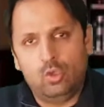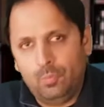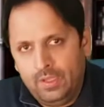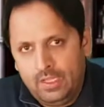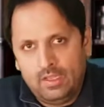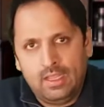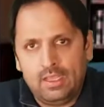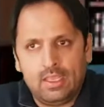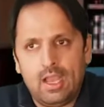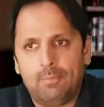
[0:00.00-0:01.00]
की ओपिनियन
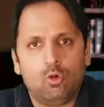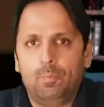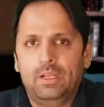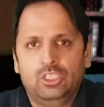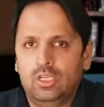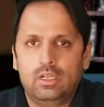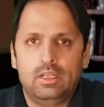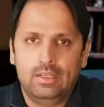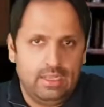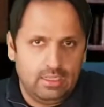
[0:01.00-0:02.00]
है आपको पिक्चर
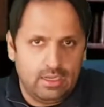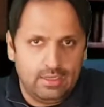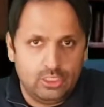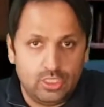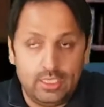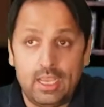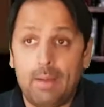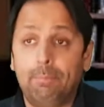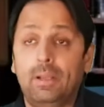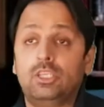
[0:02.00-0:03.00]
नहीं लगानी चाहिए
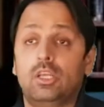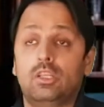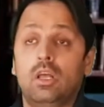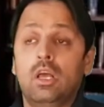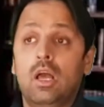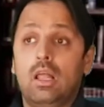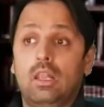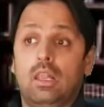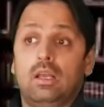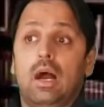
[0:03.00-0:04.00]
अब पिक्चर
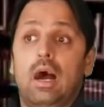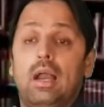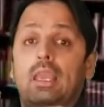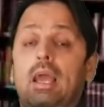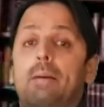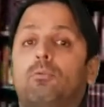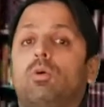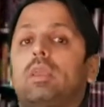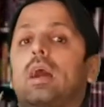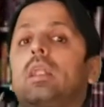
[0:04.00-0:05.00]
लगा के आपको
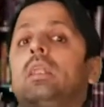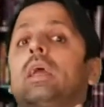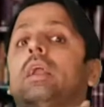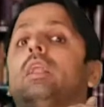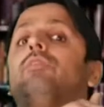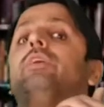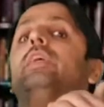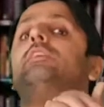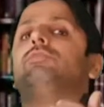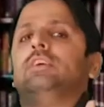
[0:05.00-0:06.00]
क्या
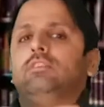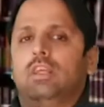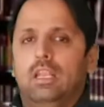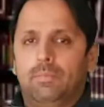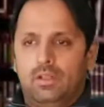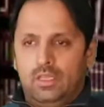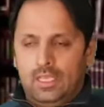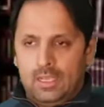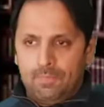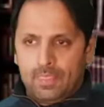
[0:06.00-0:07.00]
नेगेटिविटीज़ फेस करनी पड़ती
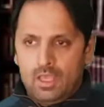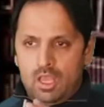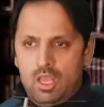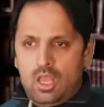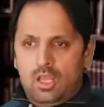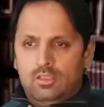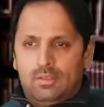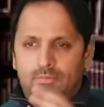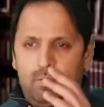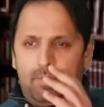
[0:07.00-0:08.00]
हैं
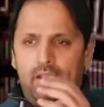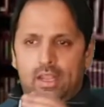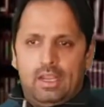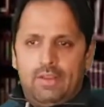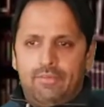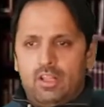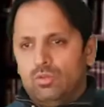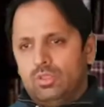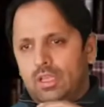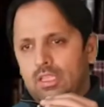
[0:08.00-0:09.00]
सबसे बड़ी तो
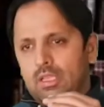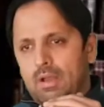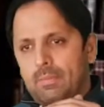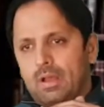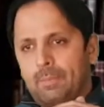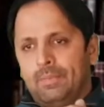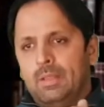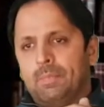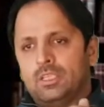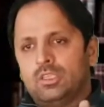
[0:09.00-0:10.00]
होती है कि जब आप अपनी
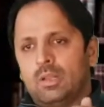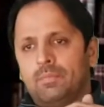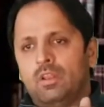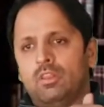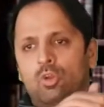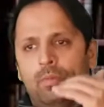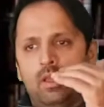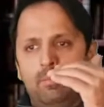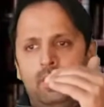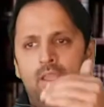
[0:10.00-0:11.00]
पिक्चर अपने
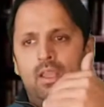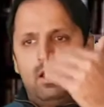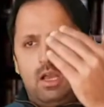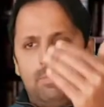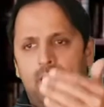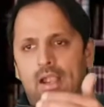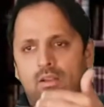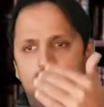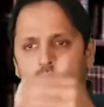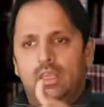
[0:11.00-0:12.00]
रिज्यूमे में आप
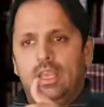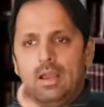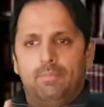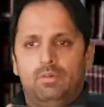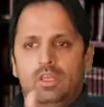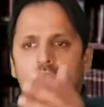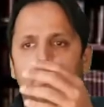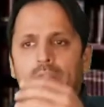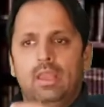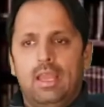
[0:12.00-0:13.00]
ऐड करके आप किसी
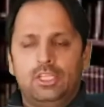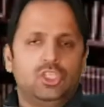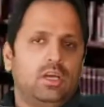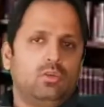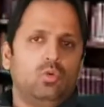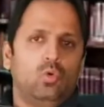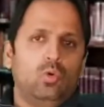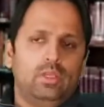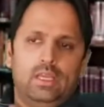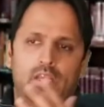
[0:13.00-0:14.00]
भी एच को
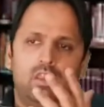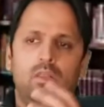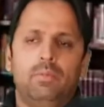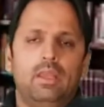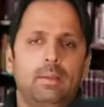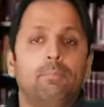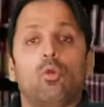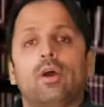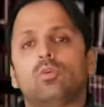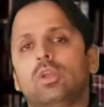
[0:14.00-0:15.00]
या किसी भी
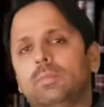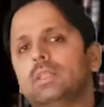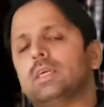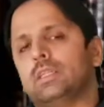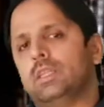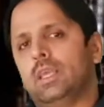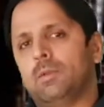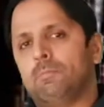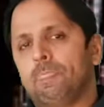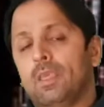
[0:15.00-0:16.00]
एम्प्लॉयर को ईमेल करते
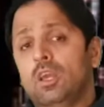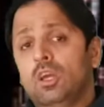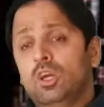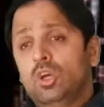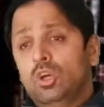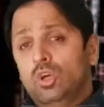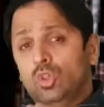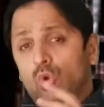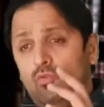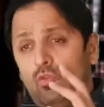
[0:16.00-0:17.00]
हैं
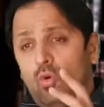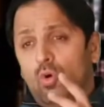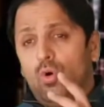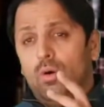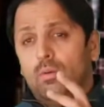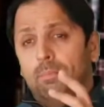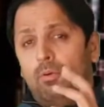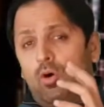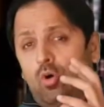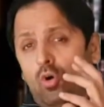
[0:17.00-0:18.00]
तो वो
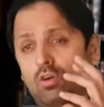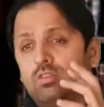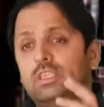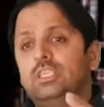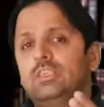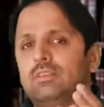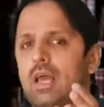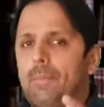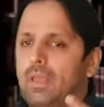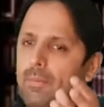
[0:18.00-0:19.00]
बहुत सी चीज़ें
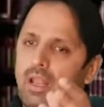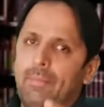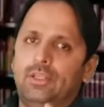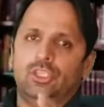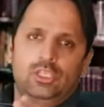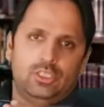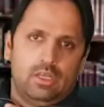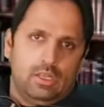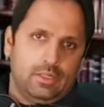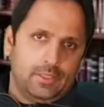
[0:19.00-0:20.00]
आपके बारे में जज
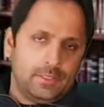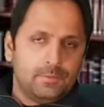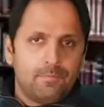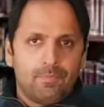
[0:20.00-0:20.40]
कर लेता है